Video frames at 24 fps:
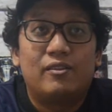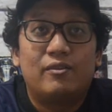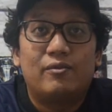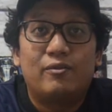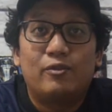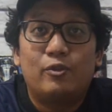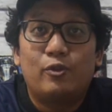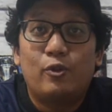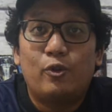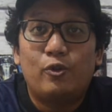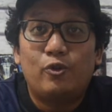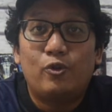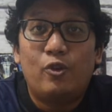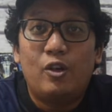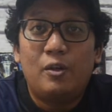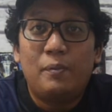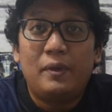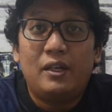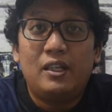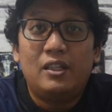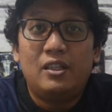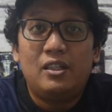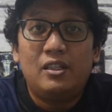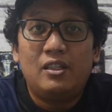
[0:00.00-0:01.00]
sok-sokan
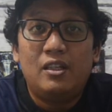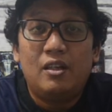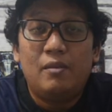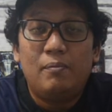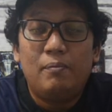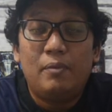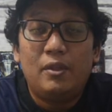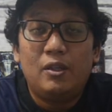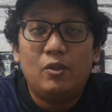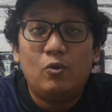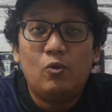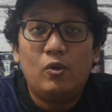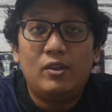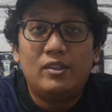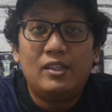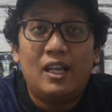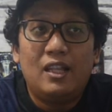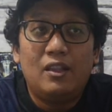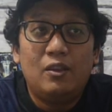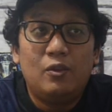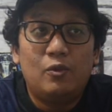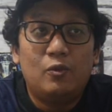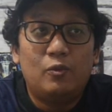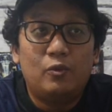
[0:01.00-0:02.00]
pakai tiga empat dua
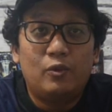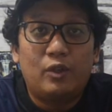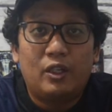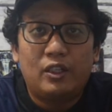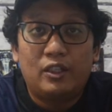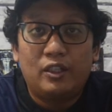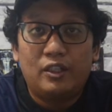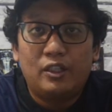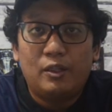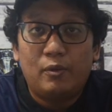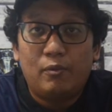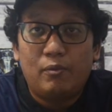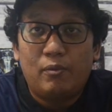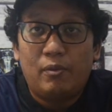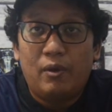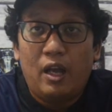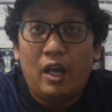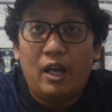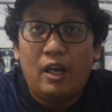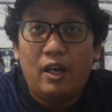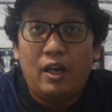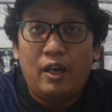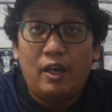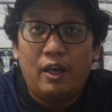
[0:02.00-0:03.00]
satu katanya
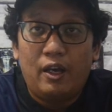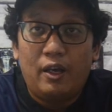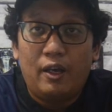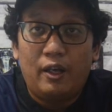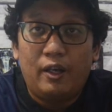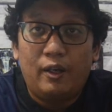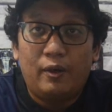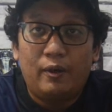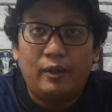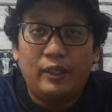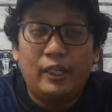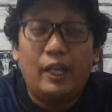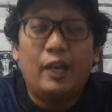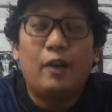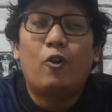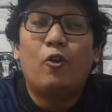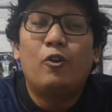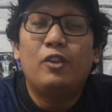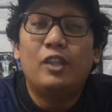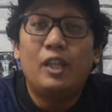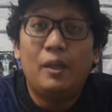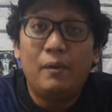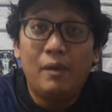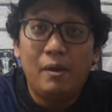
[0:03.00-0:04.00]
uh, ya
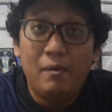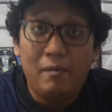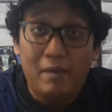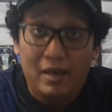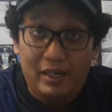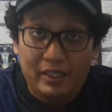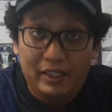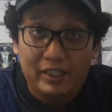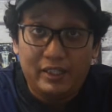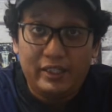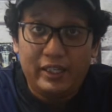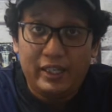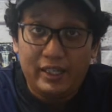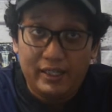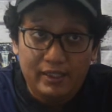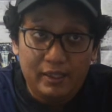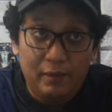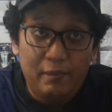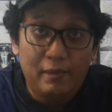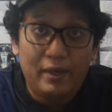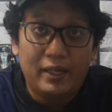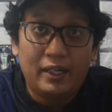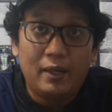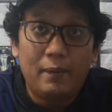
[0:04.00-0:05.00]
Conte memang di
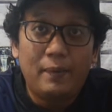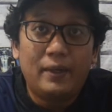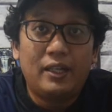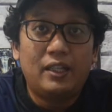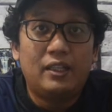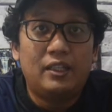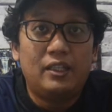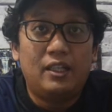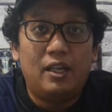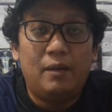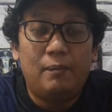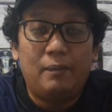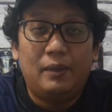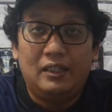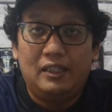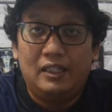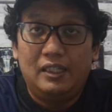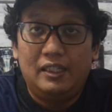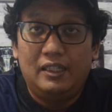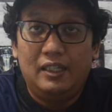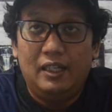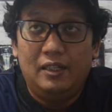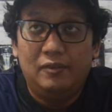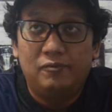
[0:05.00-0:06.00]
Chelsea mereka pakai tiga empat
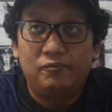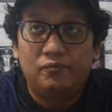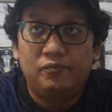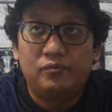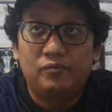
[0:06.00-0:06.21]
tiga